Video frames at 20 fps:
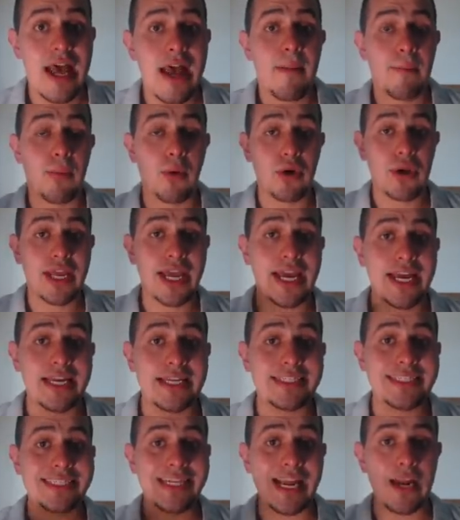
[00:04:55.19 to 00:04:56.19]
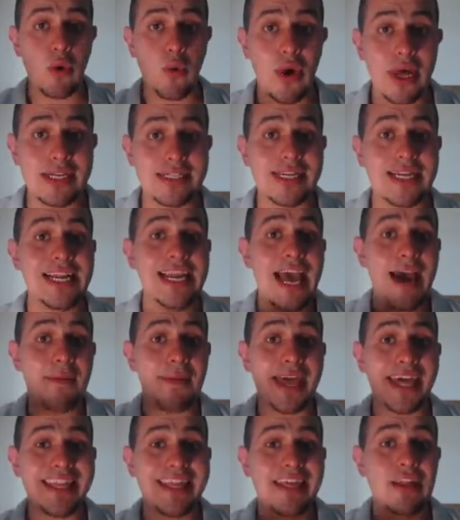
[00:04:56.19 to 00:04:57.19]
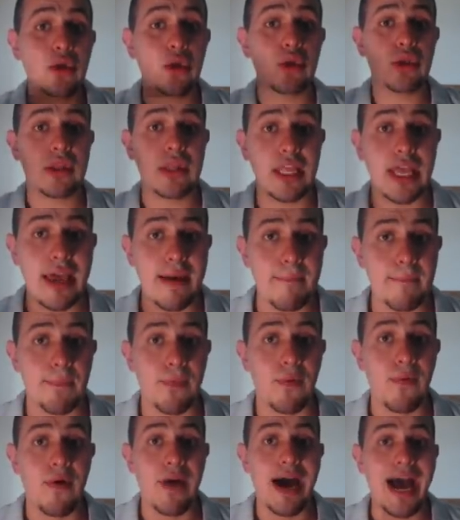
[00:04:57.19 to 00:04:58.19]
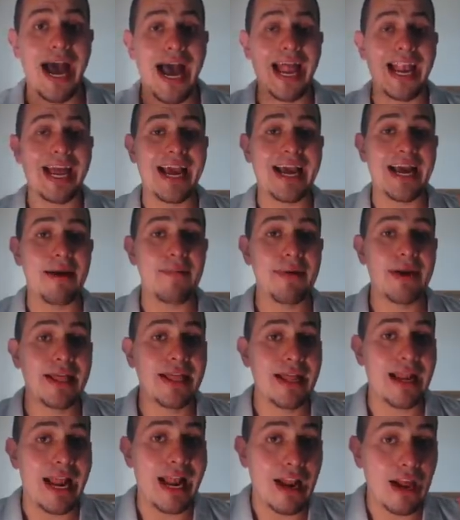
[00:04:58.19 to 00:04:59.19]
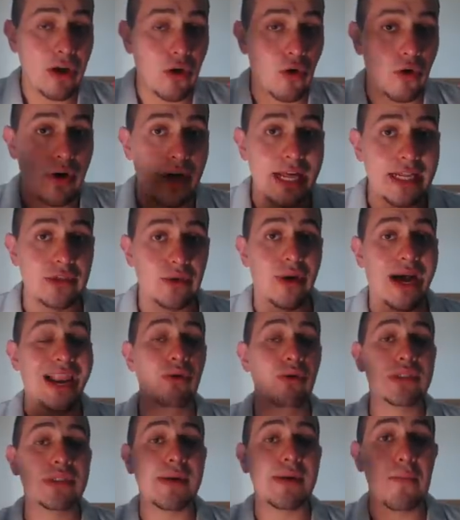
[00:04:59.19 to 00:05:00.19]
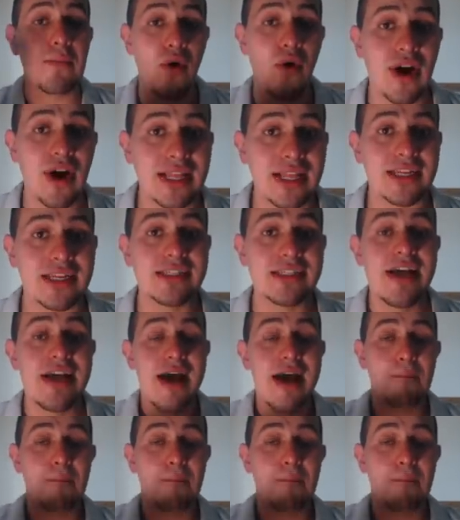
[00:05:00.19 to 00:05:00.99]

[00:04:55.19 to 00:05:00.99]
¿por qué si el juez le había dado tiempo a la Cámara, del Congreso, a los demócratas,